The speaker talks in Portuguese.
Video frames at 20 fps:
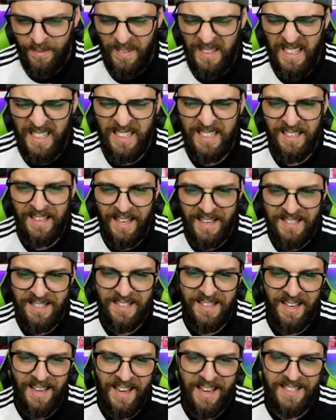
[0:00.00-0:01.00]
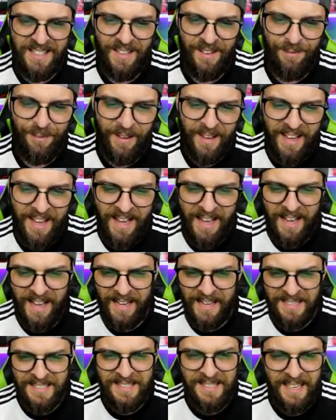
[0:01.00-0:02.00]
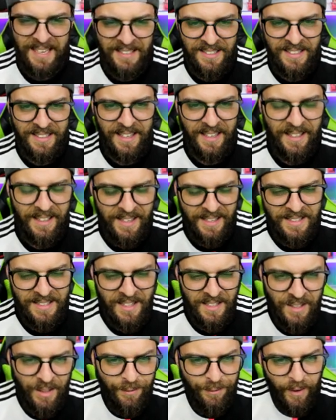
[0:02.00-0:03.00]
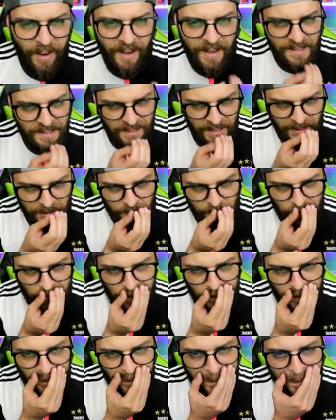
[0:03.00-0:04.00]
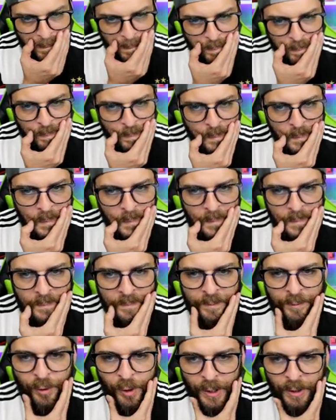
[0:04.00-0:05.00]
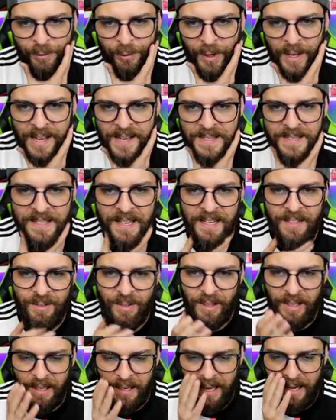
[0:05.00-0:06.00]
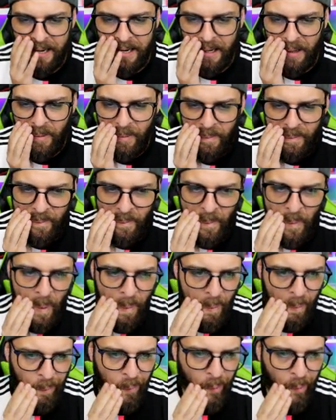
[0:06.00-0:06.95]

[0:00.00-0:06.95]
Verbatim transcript: Ah, essa, essa foi a, a recente, né? Essa acho que foi a recente. Foi, foi a recente. Olha lá, cara. Como